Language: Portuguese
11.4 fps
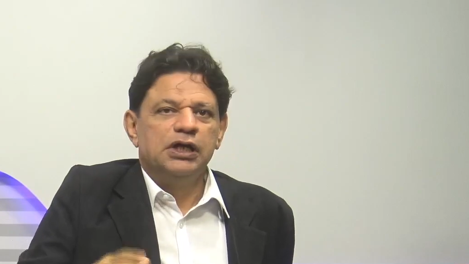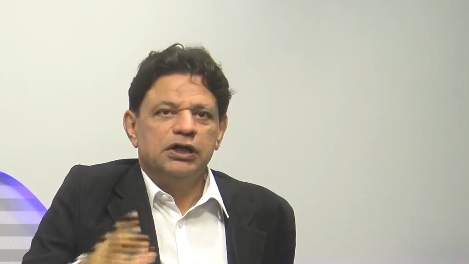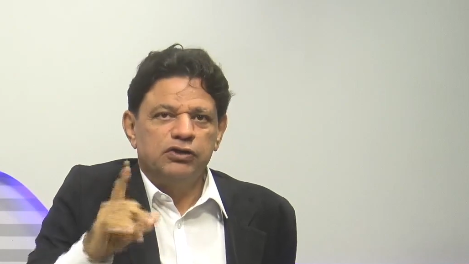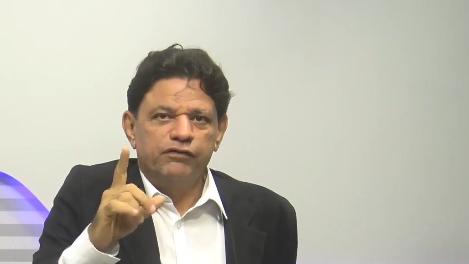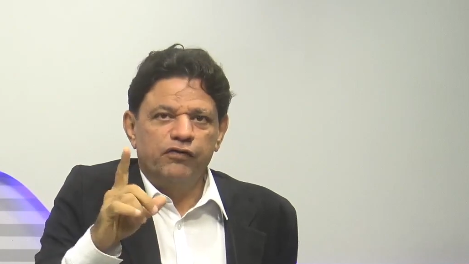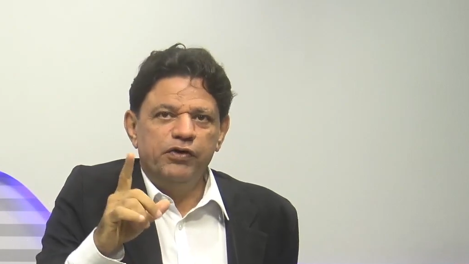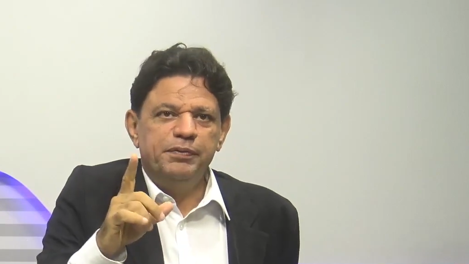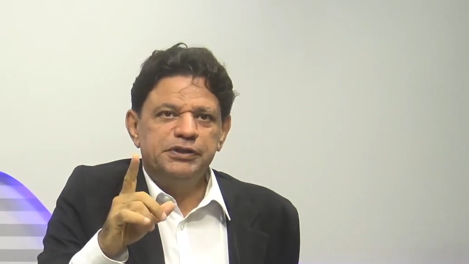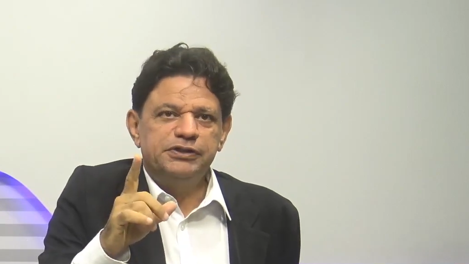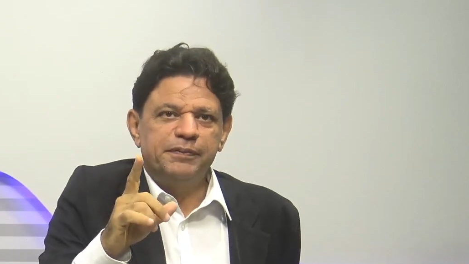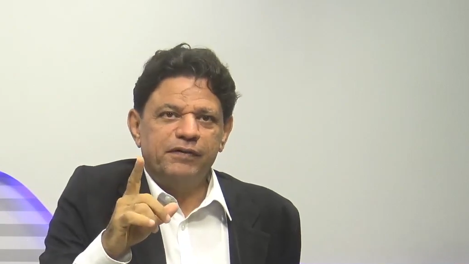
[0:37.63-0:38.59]
Então eu vou
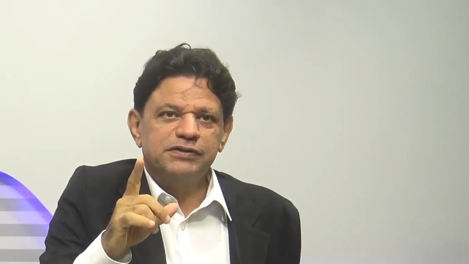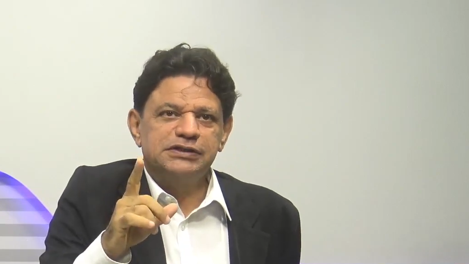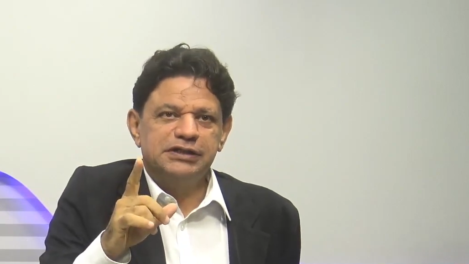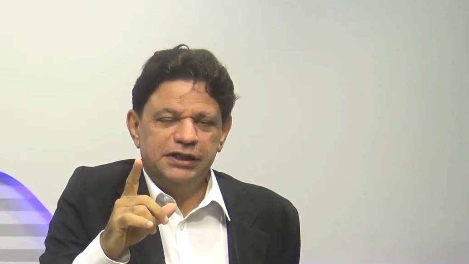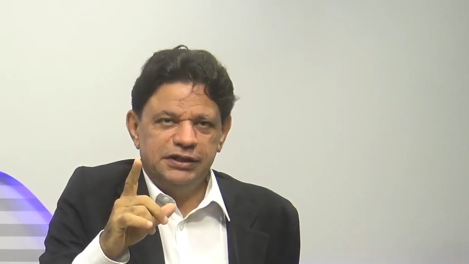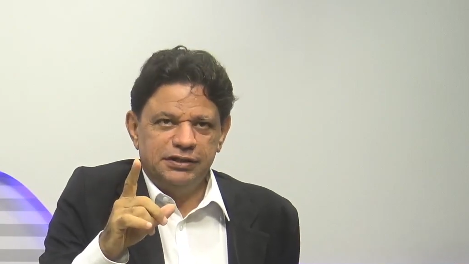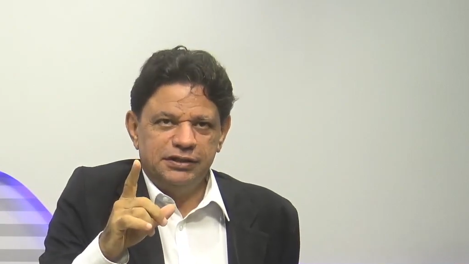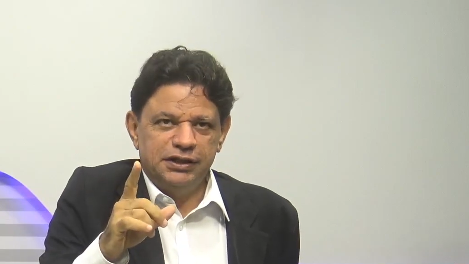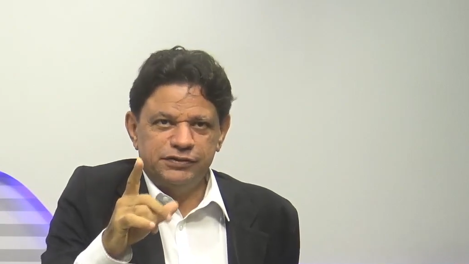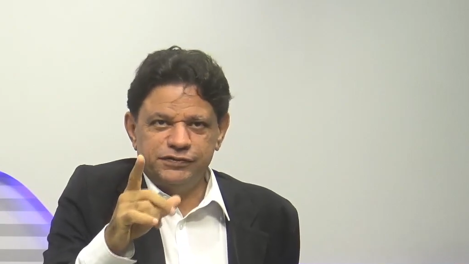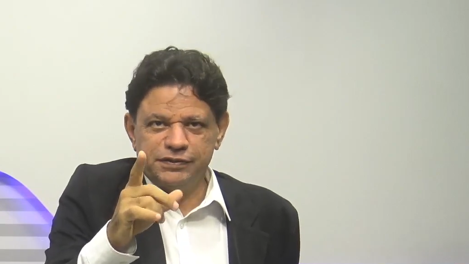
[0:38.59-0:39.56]
repetir para você, hein?
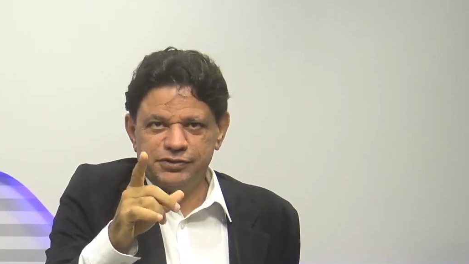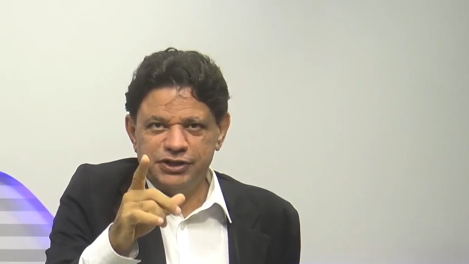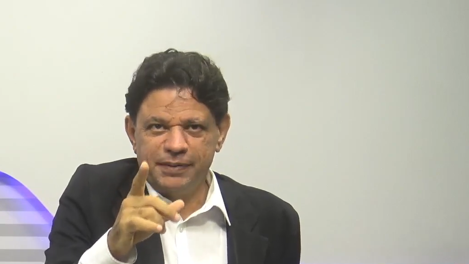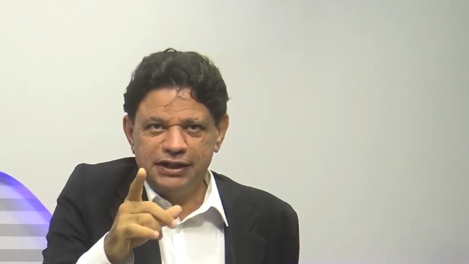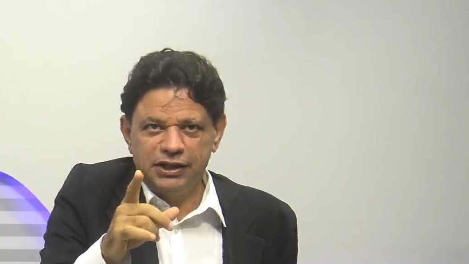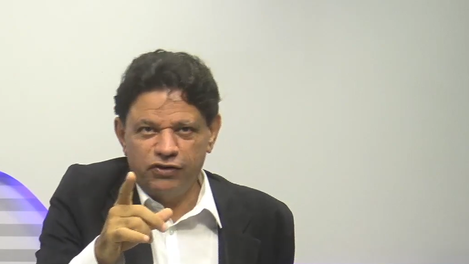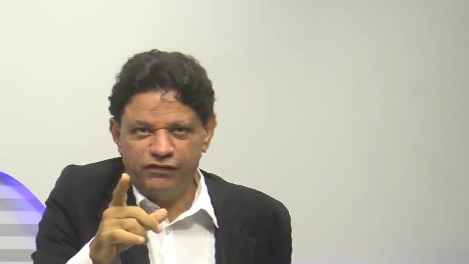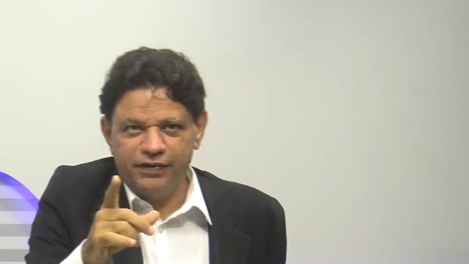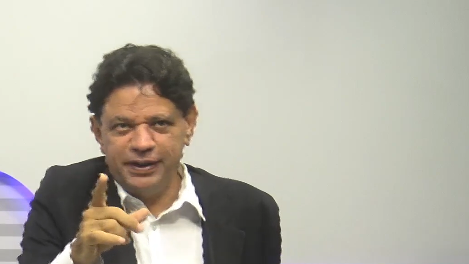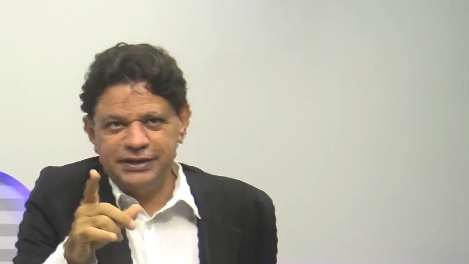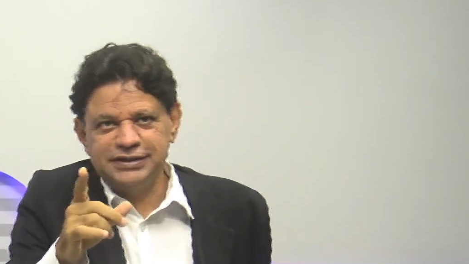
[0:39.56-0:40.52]
Antes de você me chamar de
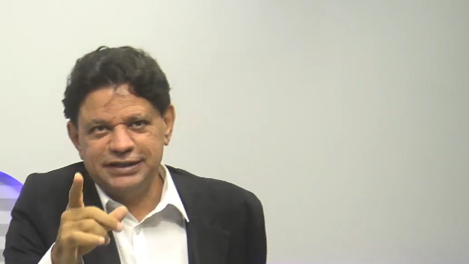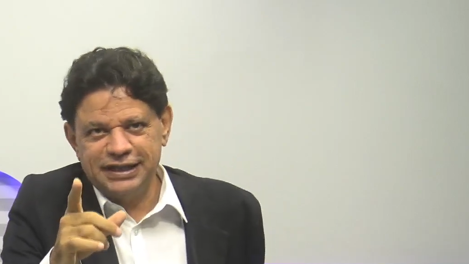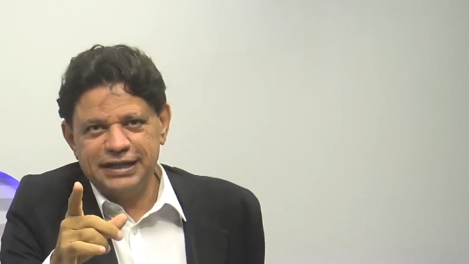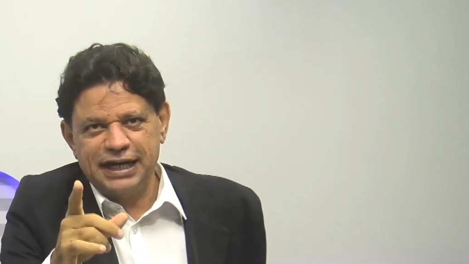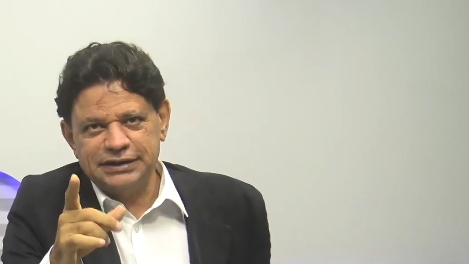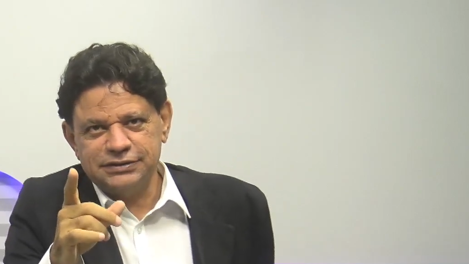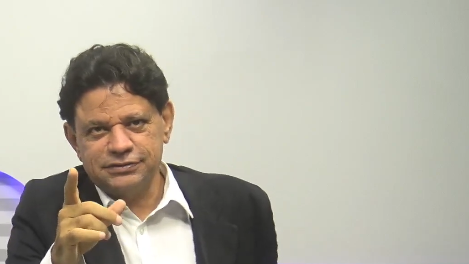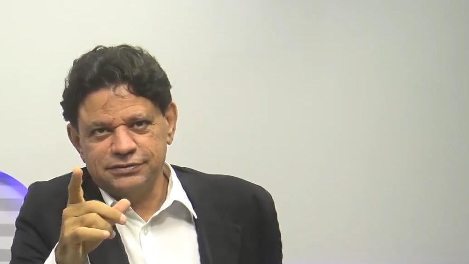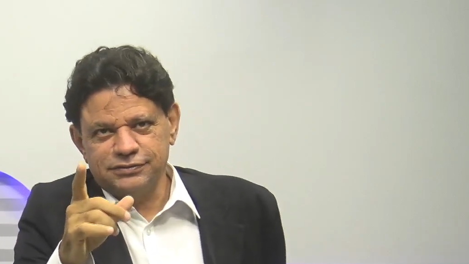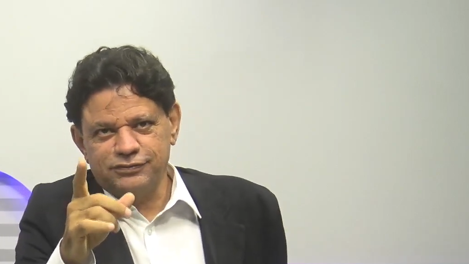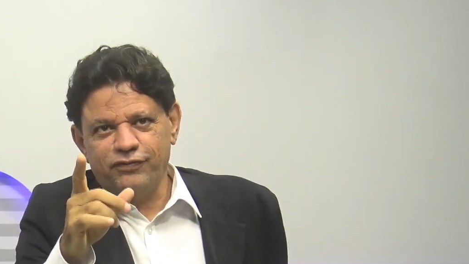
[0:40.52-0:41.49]
analfabeto, você está em casa.
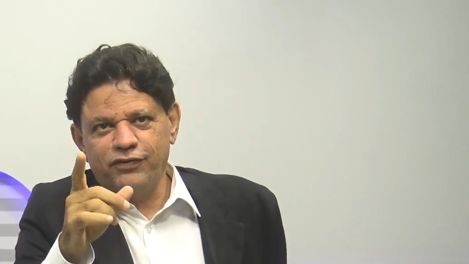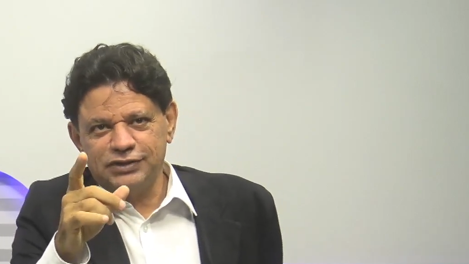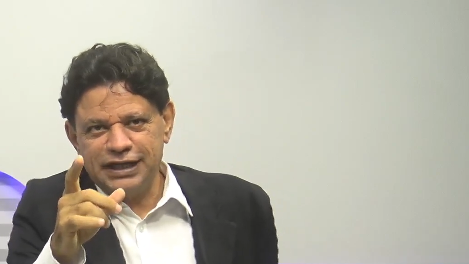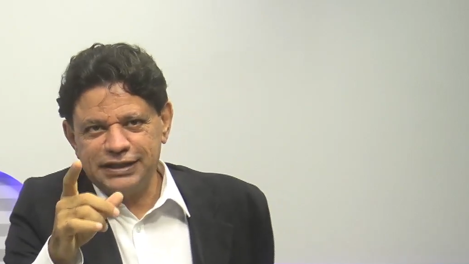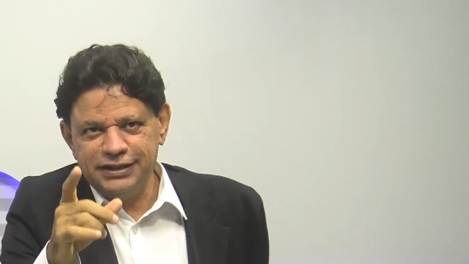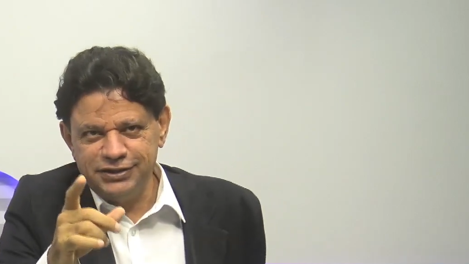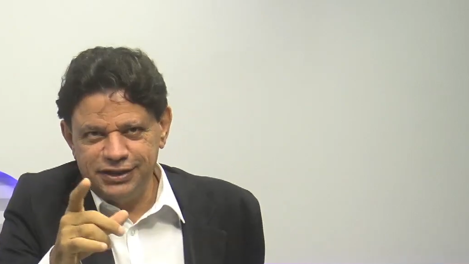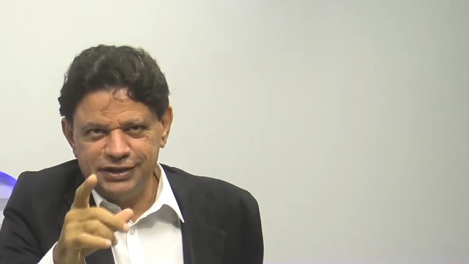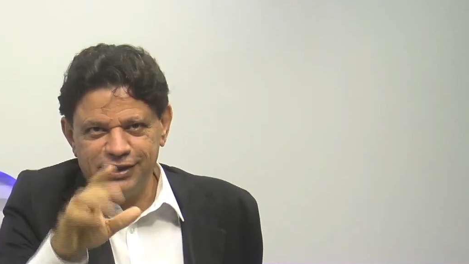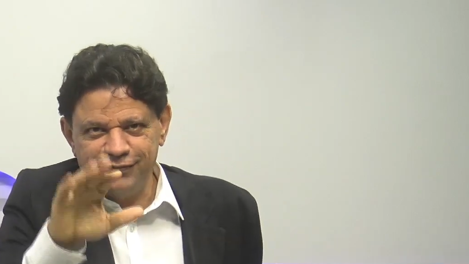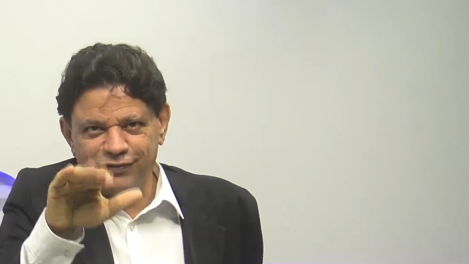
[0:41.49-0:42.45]
Vou voltar aqui
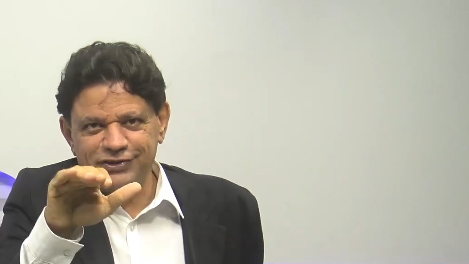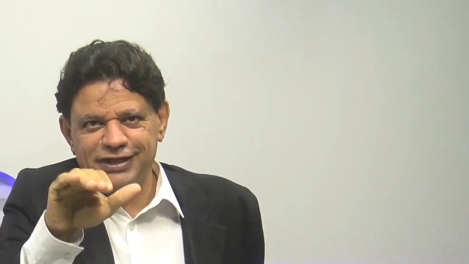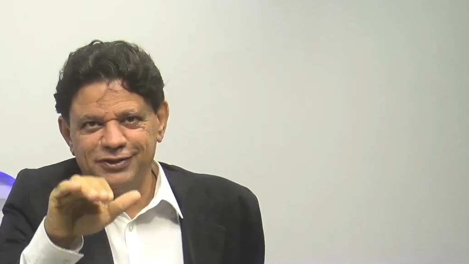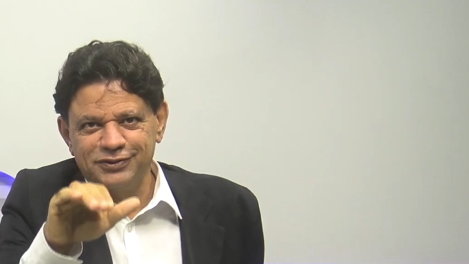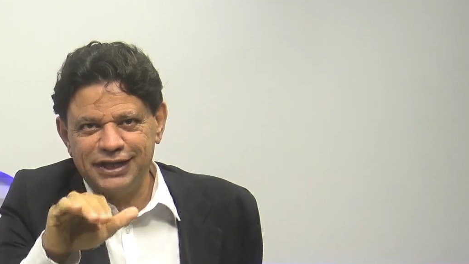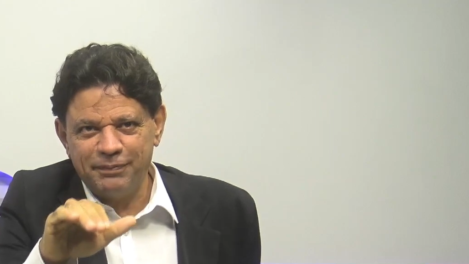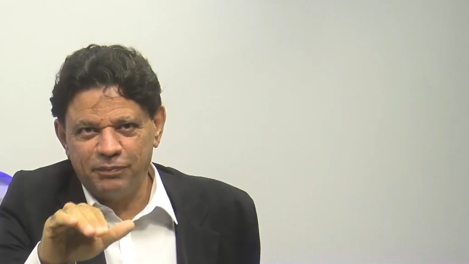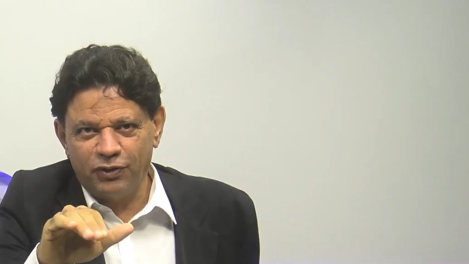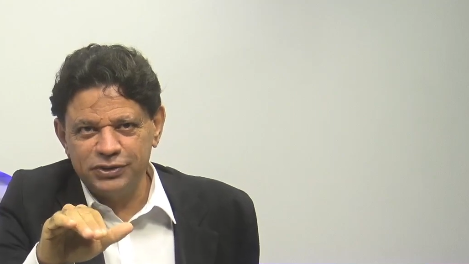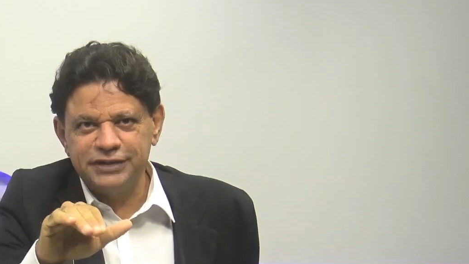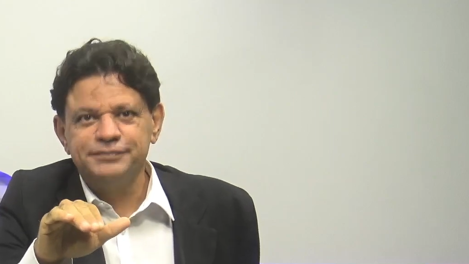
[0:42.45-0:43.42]
direito aí, volta aqui o tela
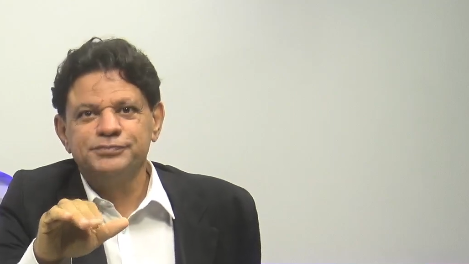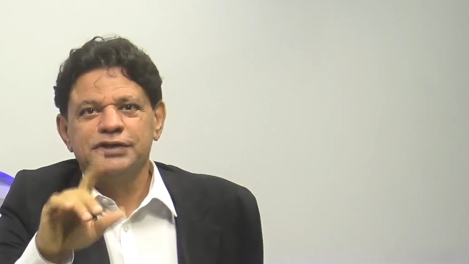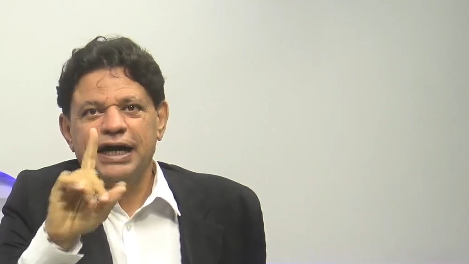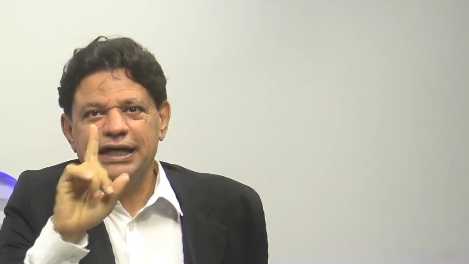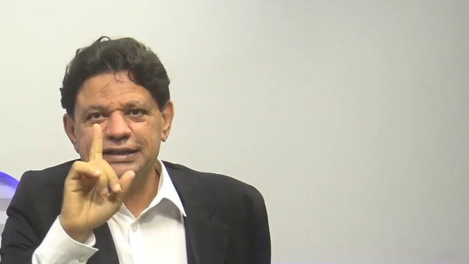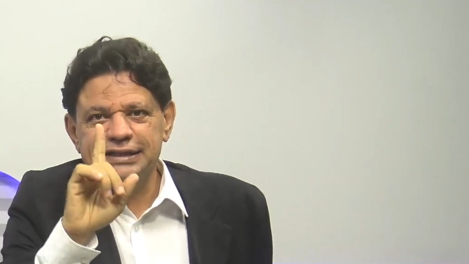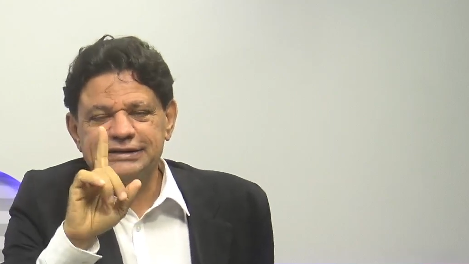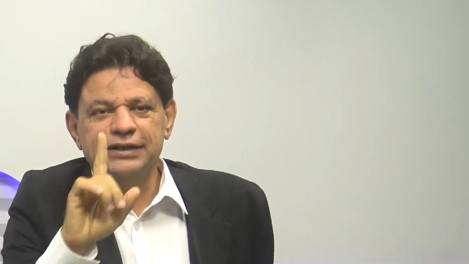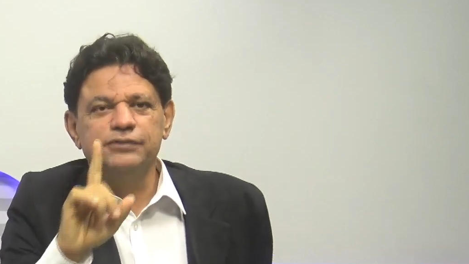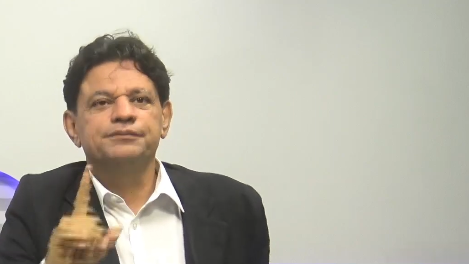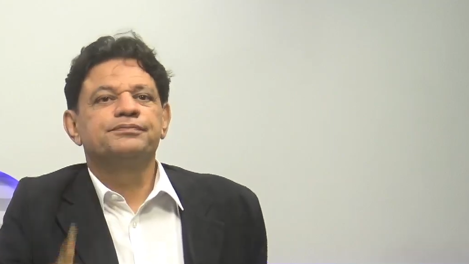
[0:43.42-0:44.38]
pronta.
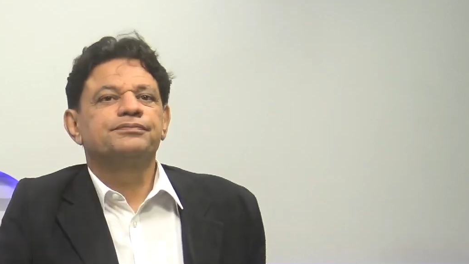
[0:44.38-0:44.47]
Atenção.